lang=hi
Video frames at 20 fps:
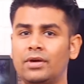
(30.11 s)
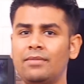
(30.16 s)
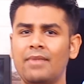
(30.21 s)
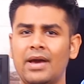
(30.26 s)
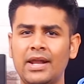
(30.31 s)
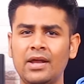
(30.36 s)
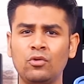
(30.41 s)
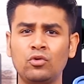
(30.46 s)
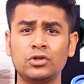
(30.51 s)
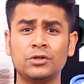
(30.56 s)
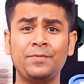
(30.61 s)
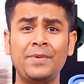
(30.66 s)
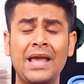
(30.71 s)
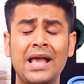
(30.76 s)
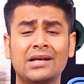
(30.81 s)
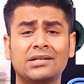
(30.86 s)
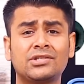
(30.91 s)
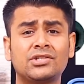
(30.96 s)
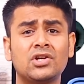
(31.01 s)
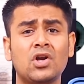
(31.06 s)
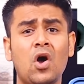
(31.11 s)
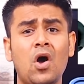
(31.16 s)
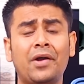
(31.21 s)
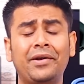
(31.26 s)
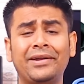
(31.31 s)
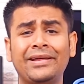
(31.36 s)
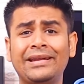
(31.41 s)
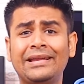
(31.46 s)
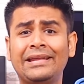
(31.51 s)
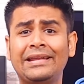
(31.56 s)
कि मैंने कुछ भी एक्स्ट्रा
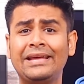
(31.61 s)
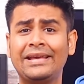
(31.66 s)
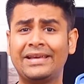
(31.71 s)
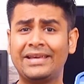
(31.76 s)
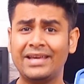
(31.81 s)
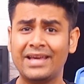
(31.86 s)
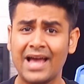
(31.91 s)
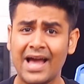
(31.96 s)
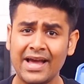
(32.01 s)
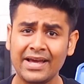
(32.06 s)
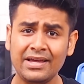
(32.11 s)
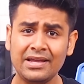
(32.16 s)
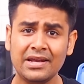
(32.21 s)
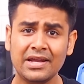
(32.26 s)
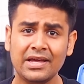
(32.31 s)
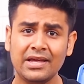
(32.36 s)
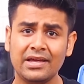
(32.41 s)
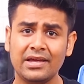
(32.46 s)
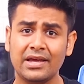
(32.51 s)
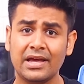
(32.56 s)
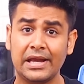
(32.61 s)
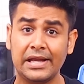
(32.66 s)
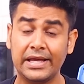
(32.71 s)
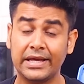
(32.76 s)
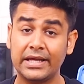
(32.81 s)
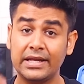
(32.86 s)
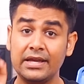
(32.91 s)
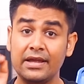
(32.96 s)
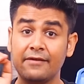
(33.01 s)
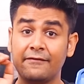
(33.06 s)
ऑर्डिनरी किया ही नहीं है
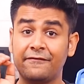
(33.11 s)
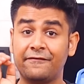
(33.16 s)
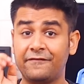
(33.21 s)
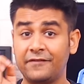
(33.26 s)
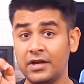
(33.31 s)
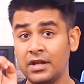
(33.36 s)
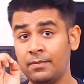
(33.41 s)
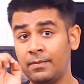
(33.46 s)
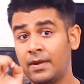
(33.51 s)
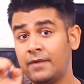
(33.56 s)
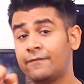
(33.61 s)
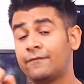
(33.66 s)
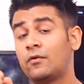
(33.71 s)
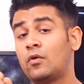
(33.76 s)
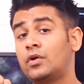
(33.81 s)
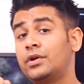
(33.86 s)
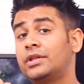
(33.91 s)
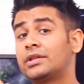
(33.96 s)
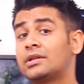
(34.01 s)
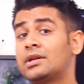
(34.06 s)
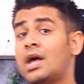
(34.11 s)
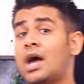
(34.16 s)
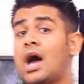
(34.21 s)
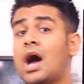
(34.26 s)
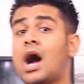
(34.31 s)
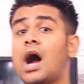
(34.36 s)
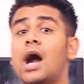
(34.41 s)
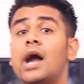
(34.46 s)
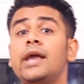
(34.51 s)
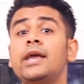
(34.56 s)
लेकिन ये फिर भी फोन इतना
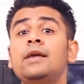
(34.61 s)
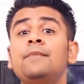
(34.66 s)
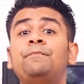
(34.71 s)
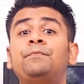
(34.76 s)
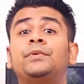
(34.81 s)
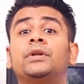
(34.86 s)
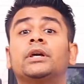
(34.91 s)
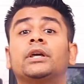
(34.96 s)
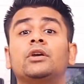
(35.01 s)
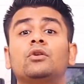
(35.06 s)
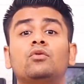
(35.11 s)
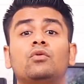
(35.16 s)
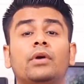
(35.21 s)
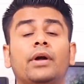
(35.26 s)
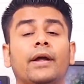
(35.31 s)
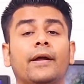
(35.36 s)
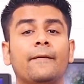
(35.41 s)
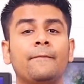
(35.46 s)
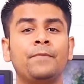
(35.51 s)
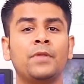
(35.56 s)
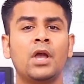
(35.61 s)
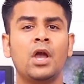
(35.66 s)
हाइप्ड क्यों है